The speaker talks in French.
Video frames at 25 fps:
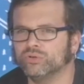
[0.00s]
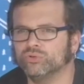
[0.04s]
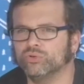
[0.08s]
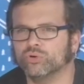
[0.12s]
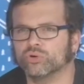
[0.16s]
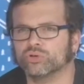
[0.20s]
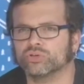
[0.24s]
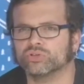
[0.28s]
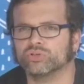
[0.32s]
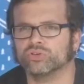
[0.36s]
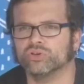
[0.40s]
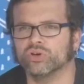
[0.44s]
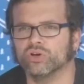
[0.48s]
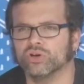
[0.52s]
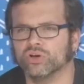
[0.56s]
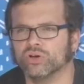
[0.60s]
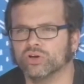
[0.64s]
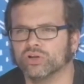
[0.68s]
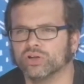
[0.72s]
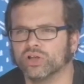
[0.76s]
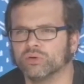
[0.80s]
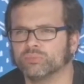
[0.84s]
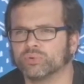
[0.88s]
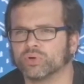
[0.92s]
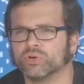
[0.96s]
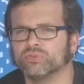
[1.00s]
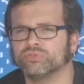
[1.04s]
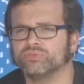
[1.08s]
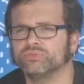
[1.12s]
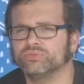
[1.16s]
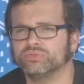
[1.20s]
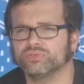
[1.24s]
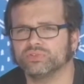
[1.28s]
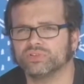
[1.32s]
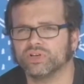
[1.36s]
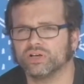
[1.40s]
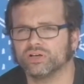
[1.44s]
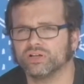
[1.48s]
Donc euh,
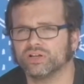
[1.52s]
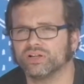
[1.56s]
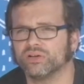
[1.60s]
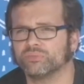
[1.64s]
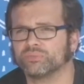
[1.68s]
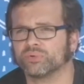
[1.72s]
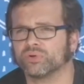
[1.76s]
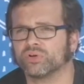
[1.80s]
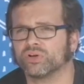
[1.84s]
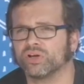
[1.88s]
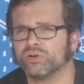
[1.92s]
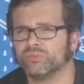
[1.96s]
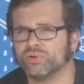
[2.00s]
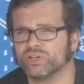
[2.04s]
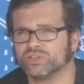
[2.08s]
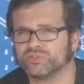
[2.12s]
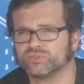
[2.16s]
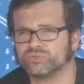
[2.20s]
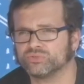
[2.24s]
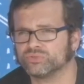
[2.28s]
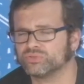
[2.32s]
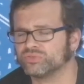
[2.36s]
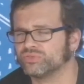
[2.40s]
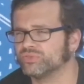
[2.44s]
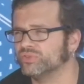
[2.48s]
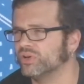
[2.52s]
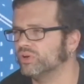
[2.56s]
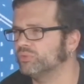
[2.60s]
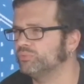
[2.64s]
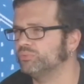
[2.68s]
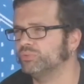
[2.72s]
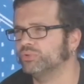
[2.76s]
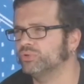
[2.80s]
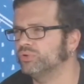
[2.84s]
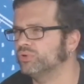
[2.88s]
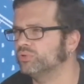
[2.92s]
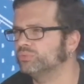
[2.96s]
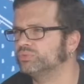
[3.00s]
la, la, programmation se fait un
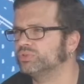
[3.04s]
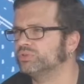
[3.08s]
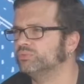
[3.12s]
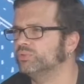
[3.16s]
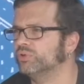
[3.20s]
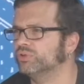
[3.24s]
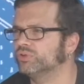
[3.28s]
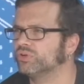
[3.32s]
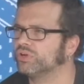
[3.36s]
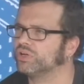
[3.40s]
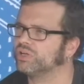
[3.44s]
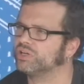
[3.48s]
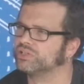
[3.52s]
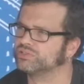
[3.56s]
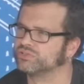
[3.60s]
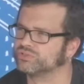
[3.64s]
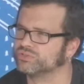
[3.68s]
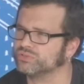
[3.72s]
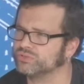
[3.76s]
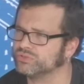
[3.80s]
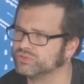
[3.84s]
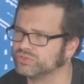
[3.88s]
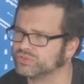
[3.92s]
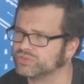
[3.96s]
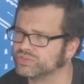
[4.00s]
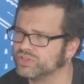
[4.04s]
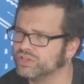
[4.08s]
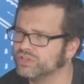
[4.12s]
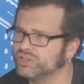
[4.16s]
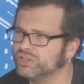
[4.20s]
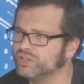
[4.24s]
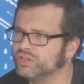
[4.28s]
peu au petit bonheur la chance.